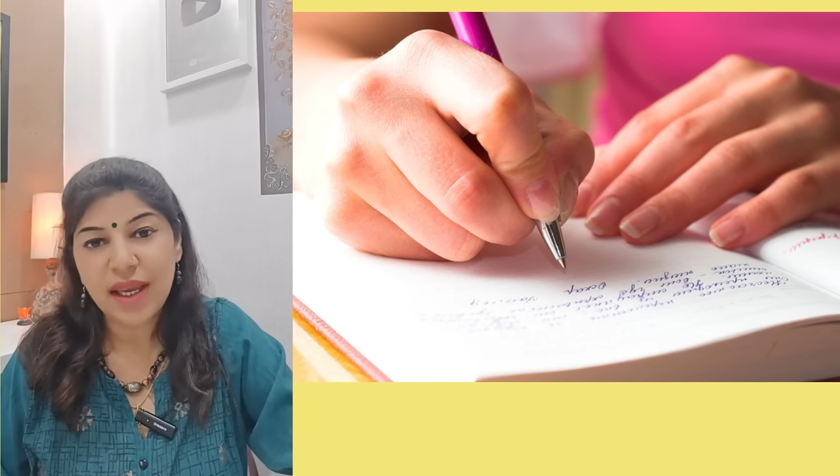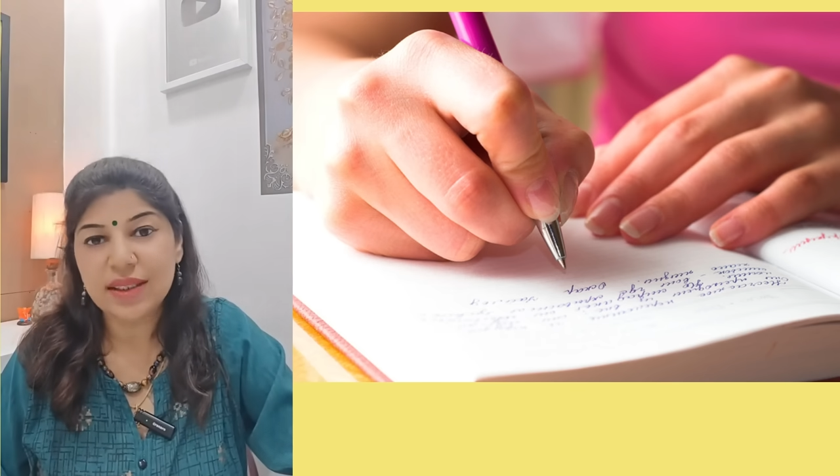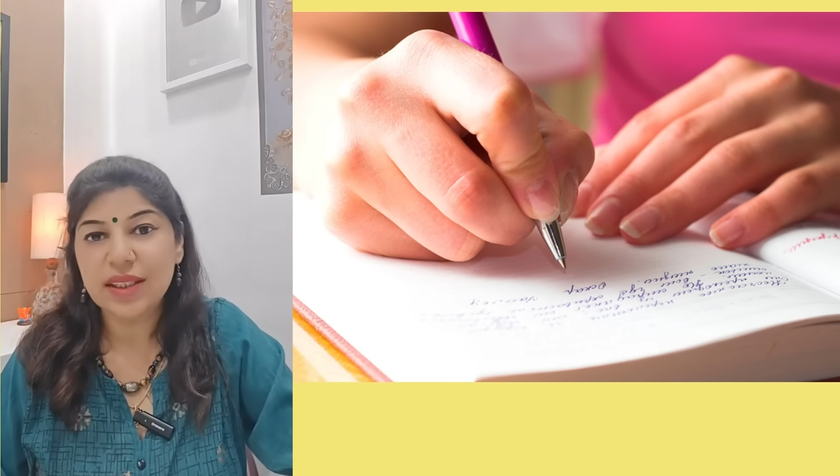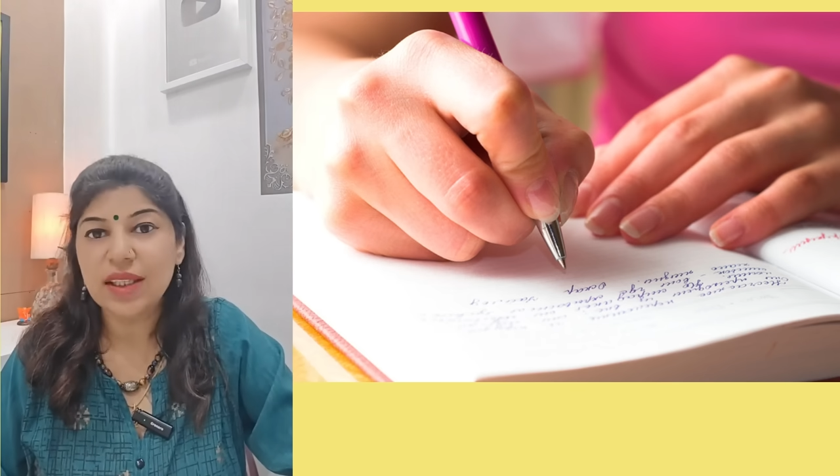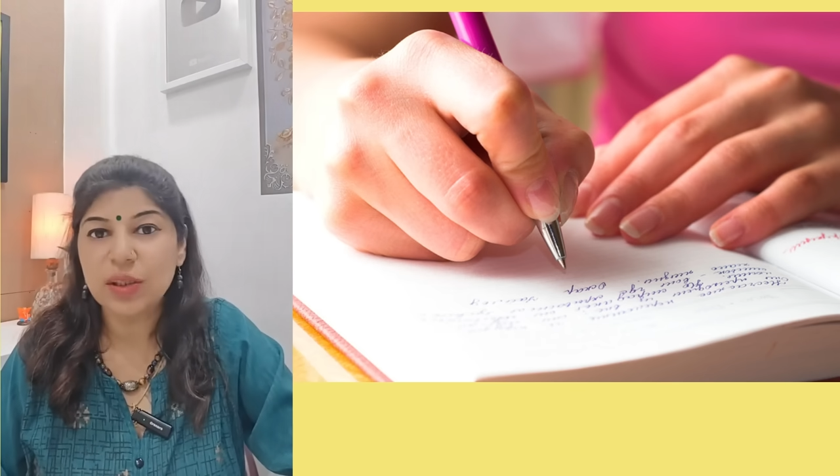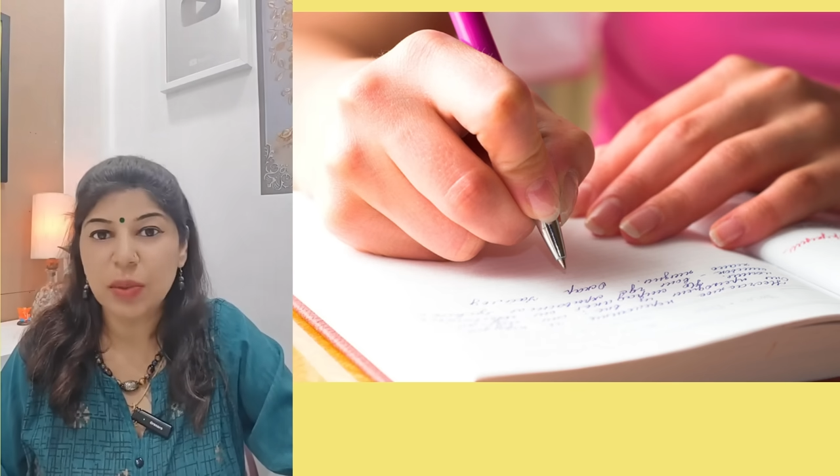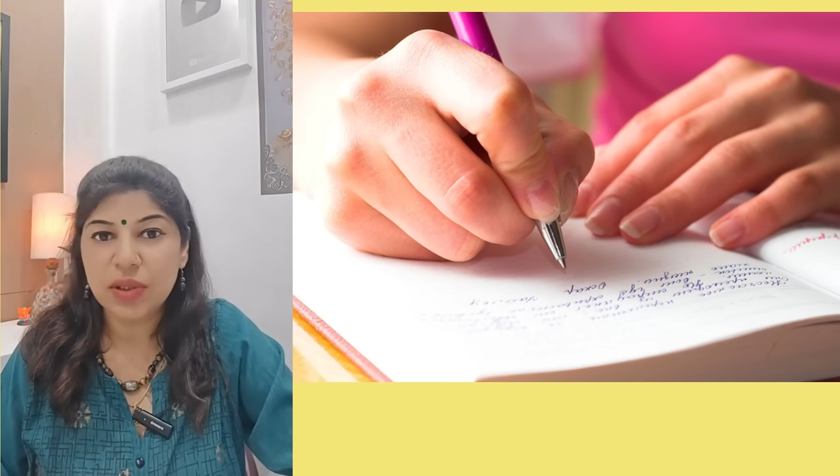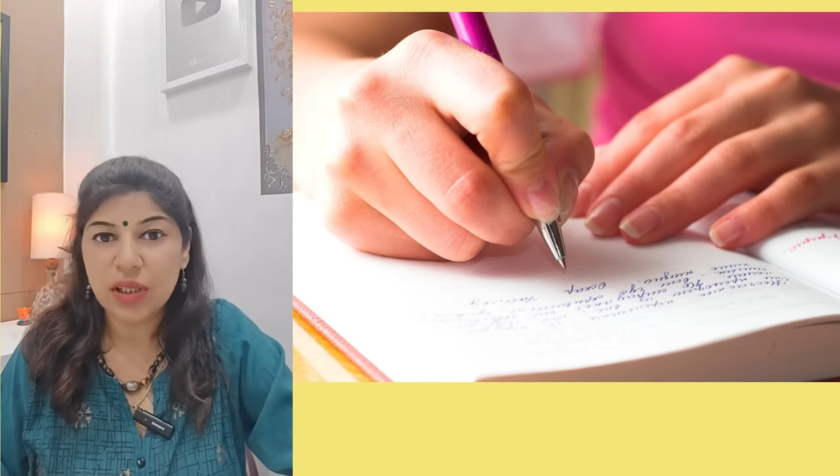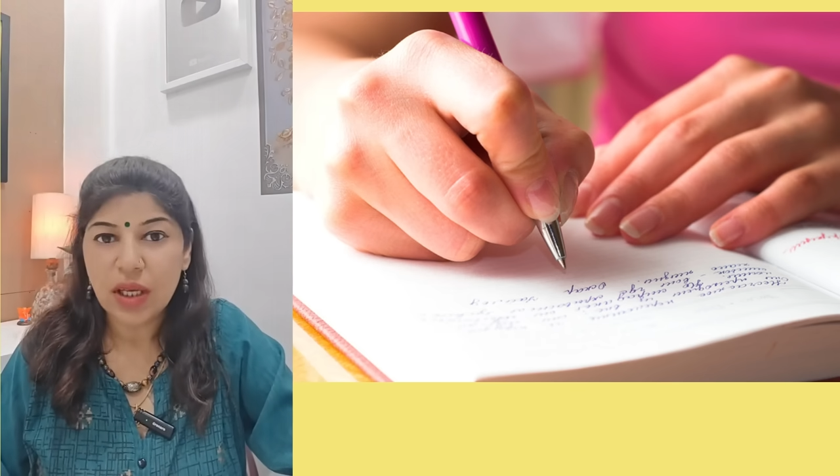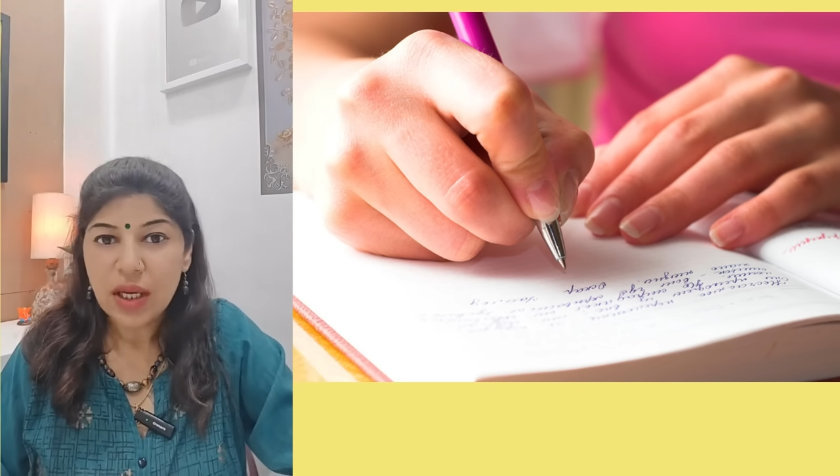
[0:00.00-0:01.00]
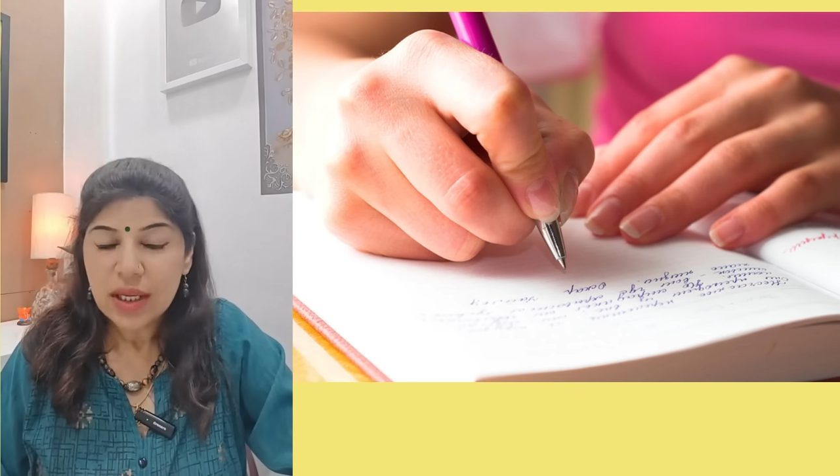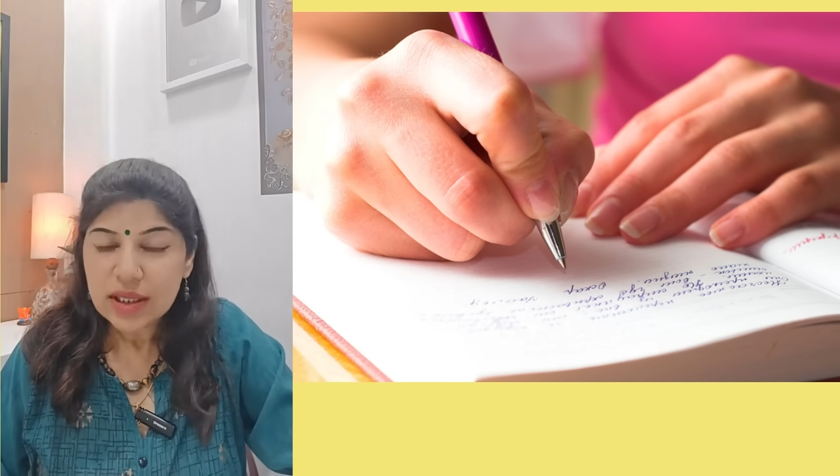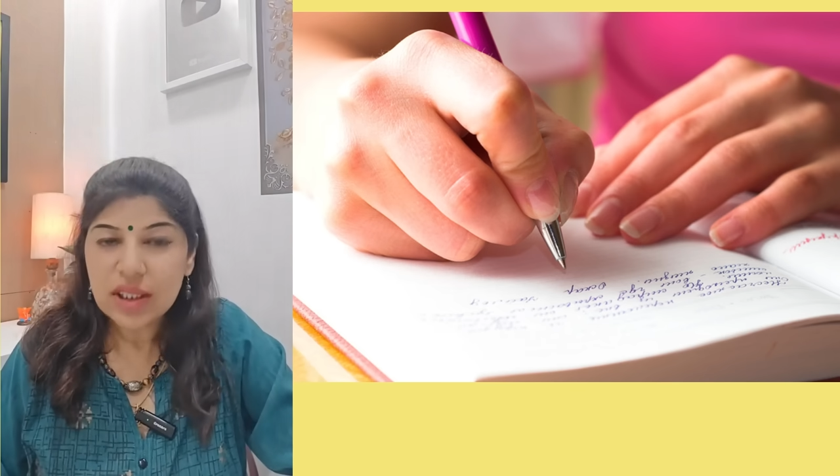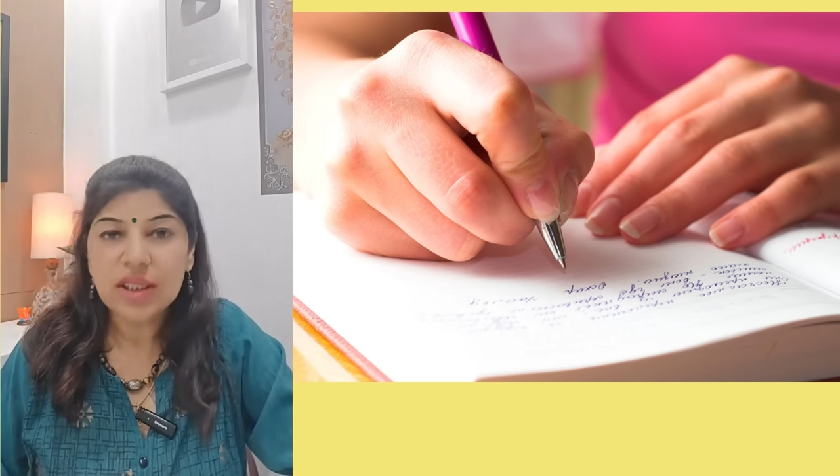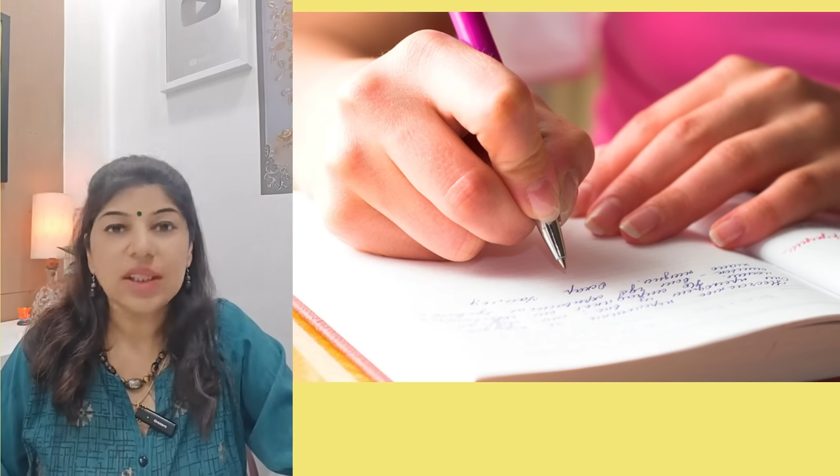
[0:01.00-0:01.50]
ऐसी इसमें से
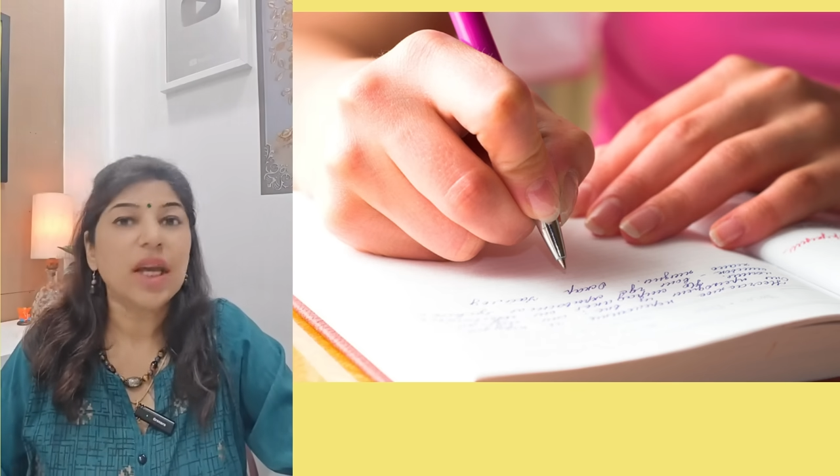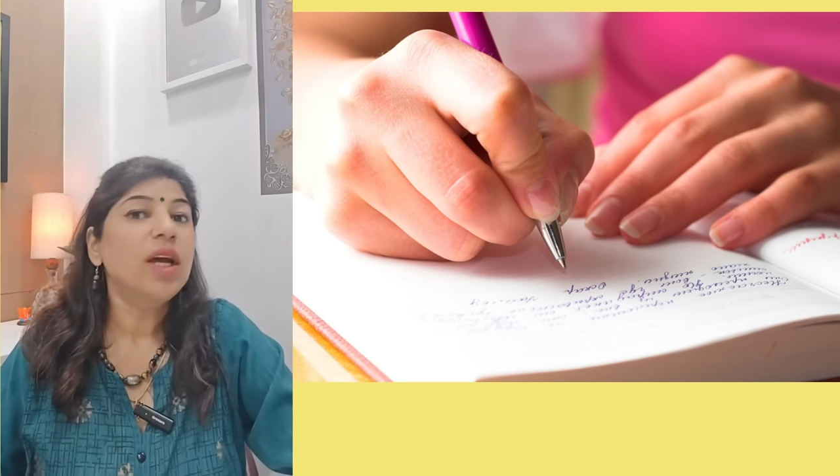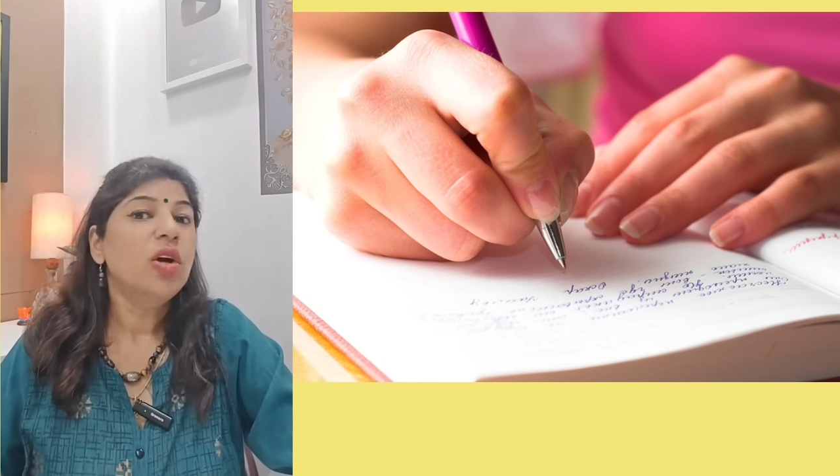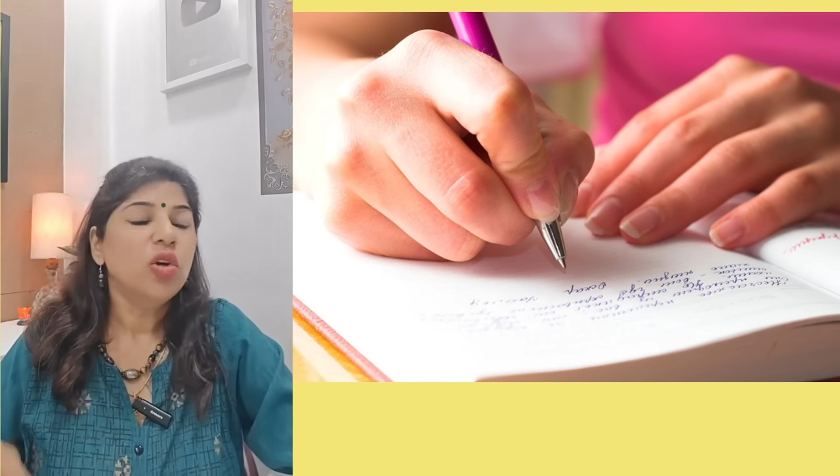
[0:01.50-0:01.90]
चीज़ है